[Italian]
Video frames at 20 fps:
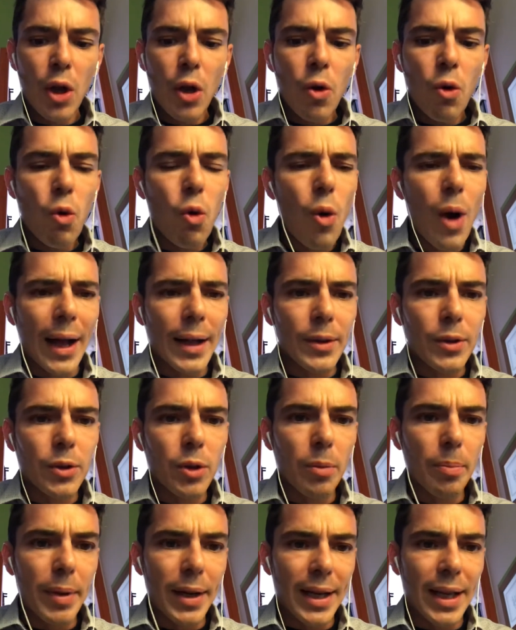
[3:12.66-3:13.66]
quanto
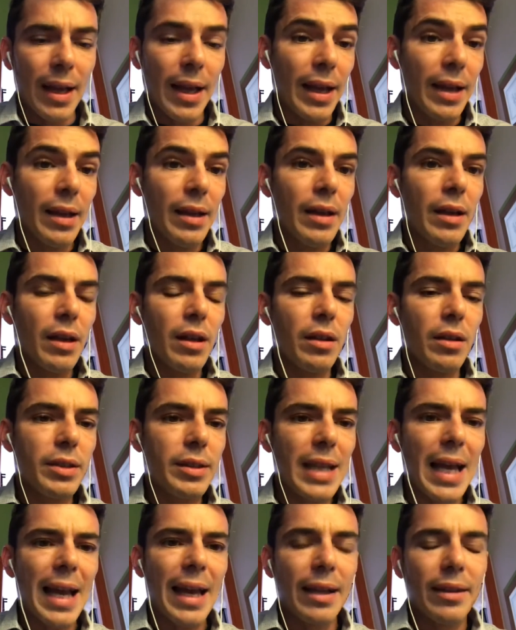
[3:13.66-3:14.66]
perché eh,
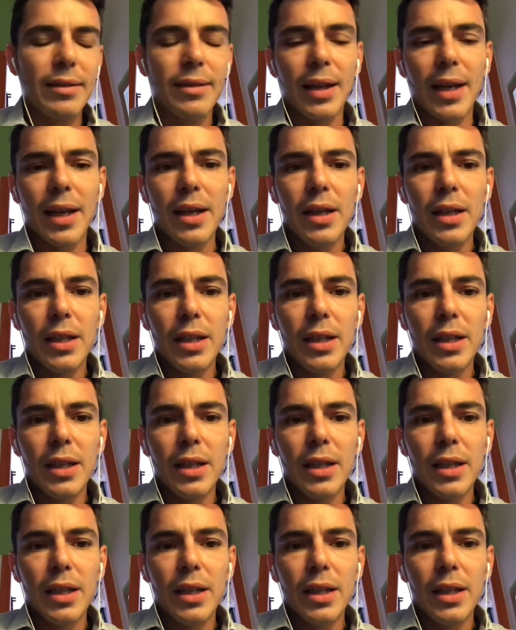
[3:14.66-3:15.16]
sente